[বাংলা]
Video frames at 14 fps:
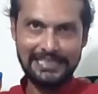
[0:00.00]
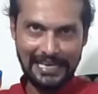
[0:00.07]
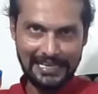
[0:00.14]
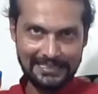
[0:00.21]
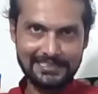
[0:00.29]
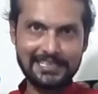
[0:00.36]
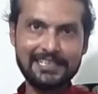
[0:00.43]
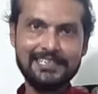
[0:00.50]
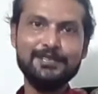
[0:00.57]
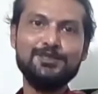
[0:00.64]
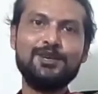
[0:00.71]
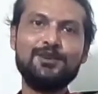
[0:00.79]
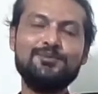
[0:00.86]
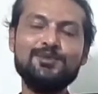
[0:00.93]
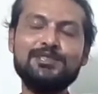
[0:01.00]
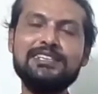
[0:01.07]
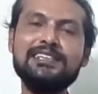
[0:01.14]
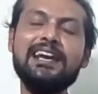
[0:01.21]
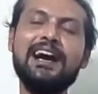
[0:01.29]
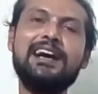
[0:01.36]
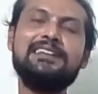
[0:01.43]
ধ্যানচাঁদের
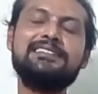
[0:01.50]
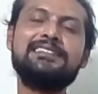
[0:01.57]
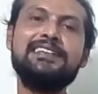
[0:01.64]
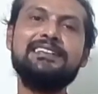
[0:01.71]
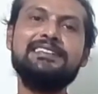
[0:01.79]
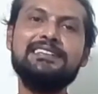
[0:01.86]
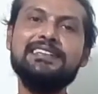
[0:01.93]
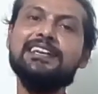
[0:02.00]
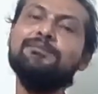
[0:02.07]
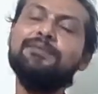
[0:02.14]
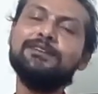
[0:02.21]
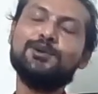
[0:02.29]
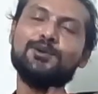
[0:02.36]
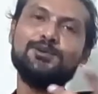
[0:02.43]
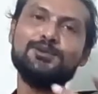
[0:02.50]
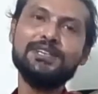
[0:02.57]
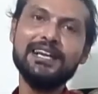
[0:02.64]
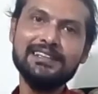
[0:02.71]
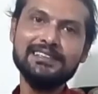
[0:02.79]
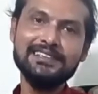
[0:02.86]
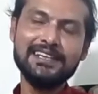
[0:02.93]
জন্মদিনে আজকের দিনের বা
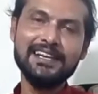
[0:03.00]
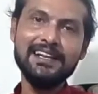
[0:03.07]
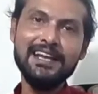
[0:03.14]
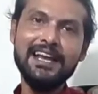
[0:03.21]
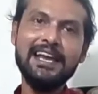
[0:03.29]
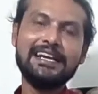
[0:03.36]
তখনকার দিনের